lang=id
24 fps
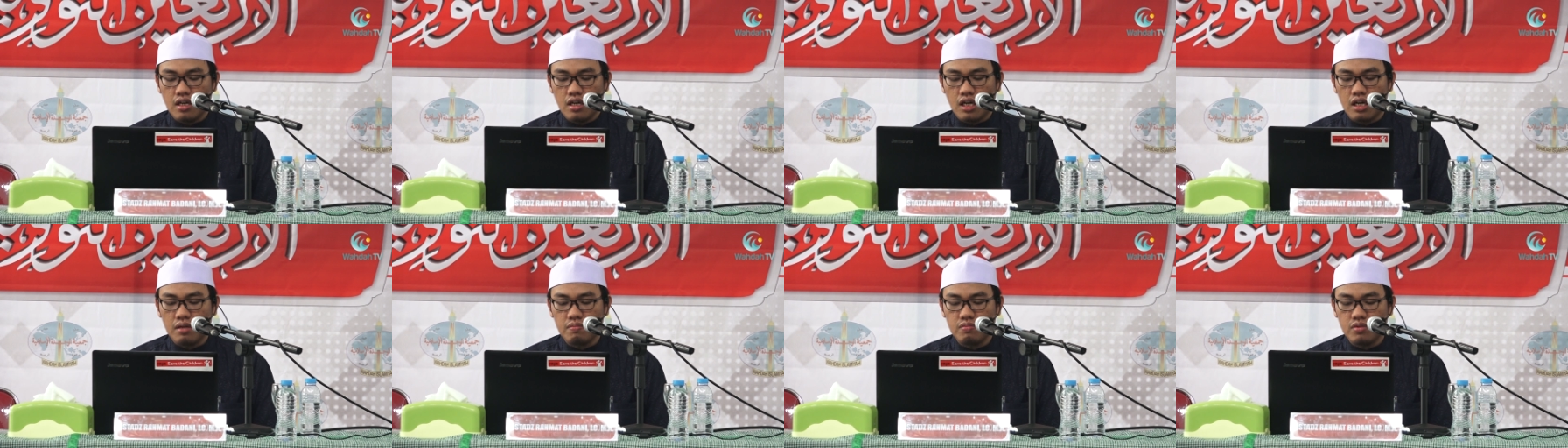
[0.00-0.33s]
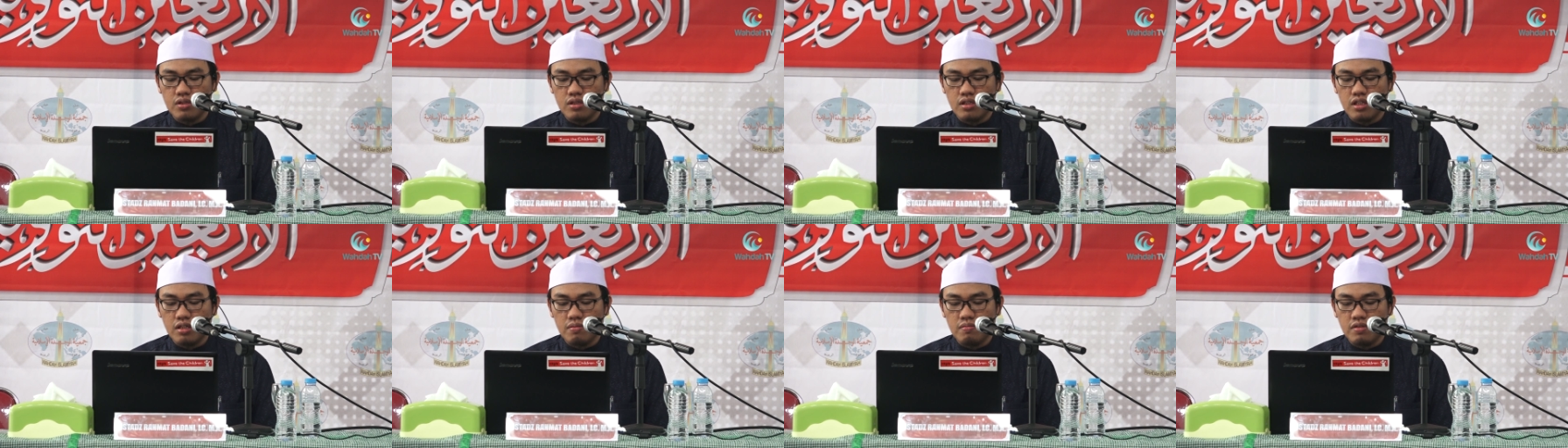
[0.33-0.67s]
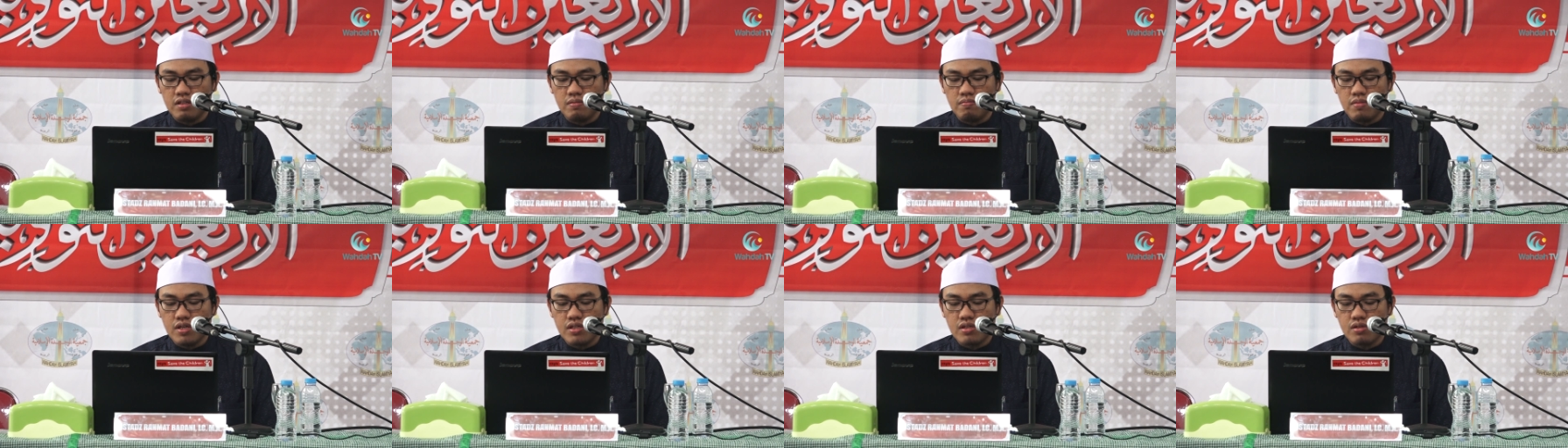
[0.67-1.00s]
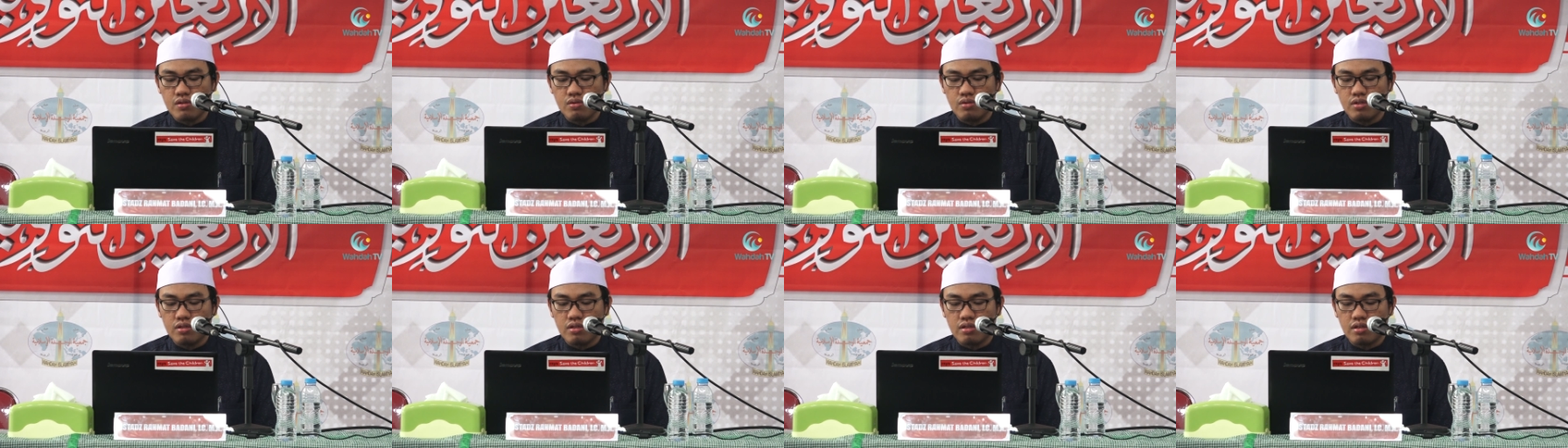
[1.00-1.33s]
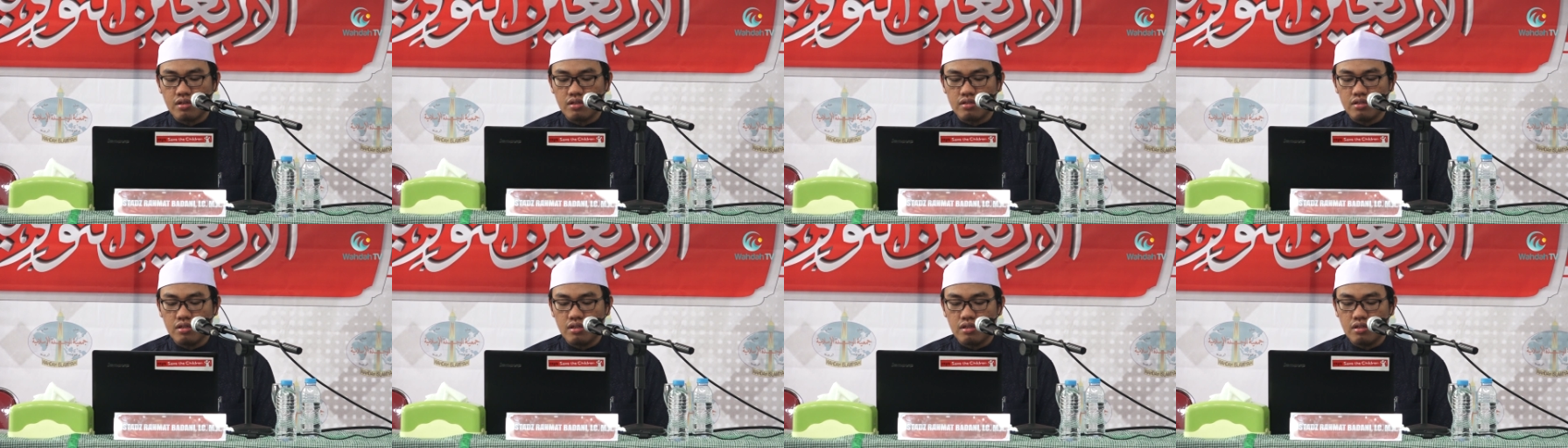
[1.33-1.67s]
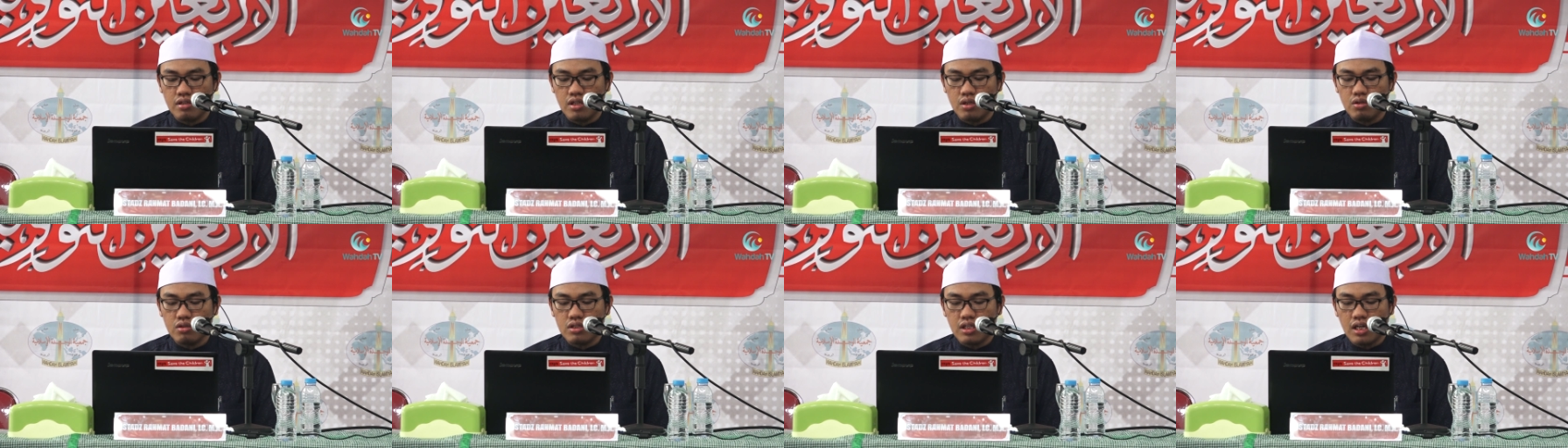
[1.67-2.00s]
Abdullah bin Mas'ud
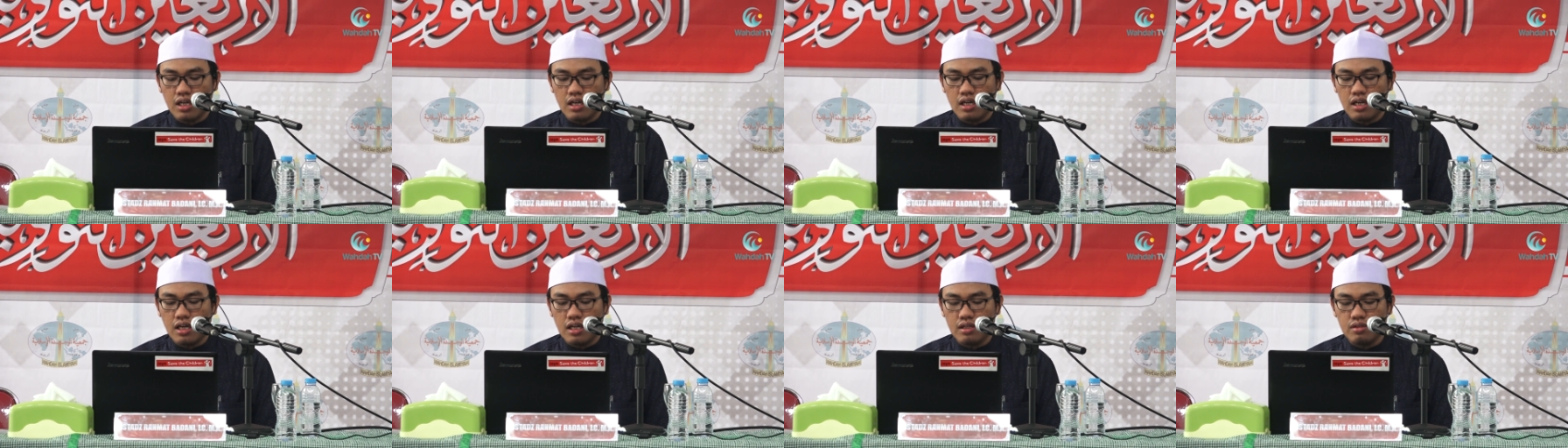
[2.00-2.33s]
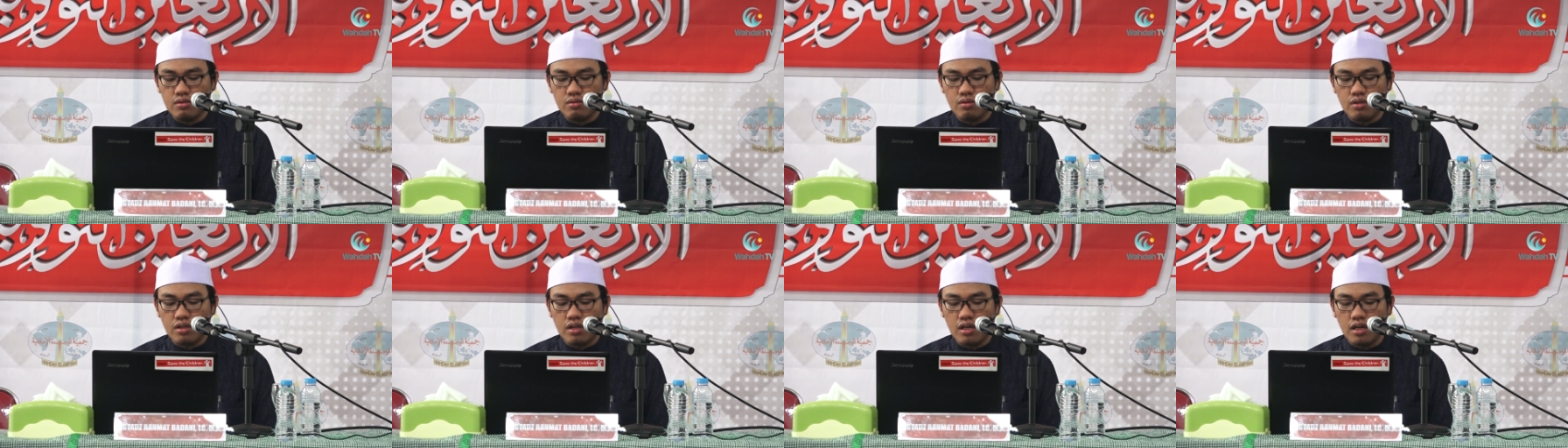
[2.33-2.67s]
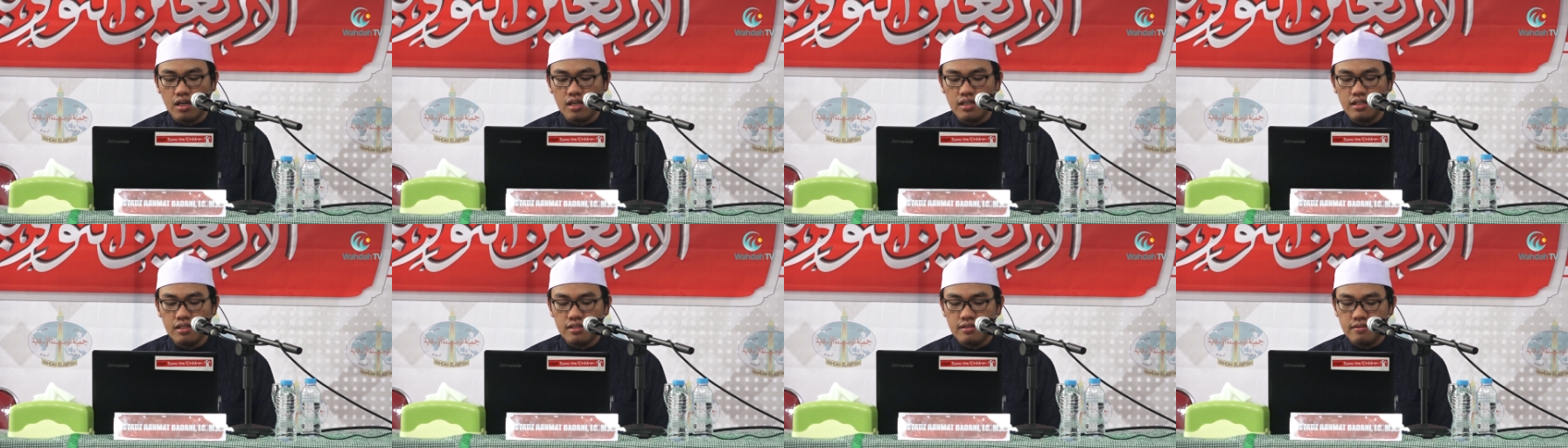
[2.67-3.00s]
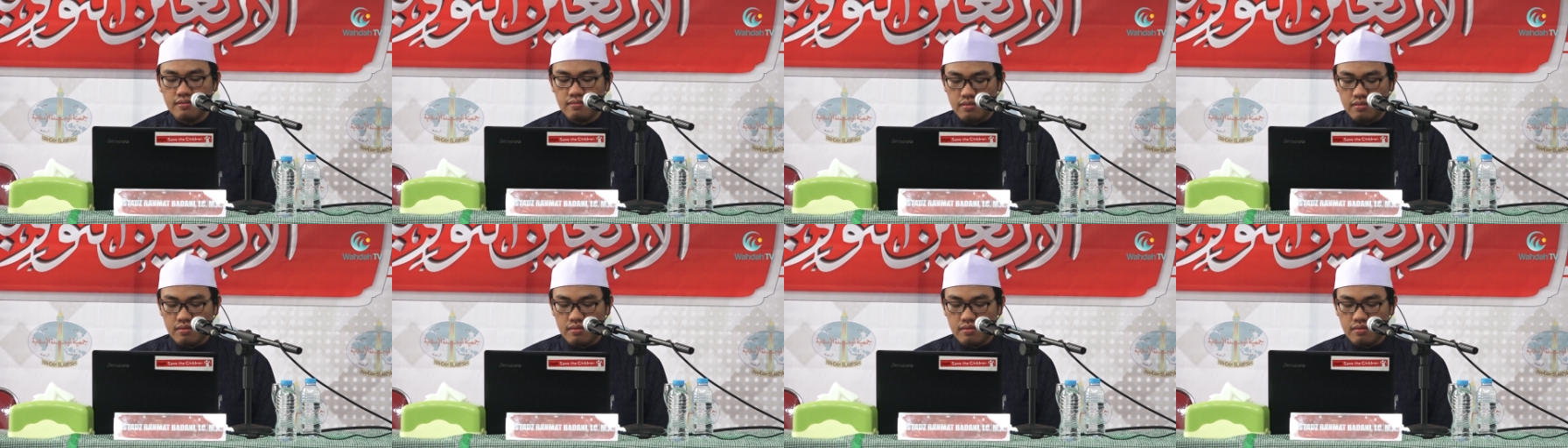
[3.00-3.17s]
radhiyallahu taala anhu qal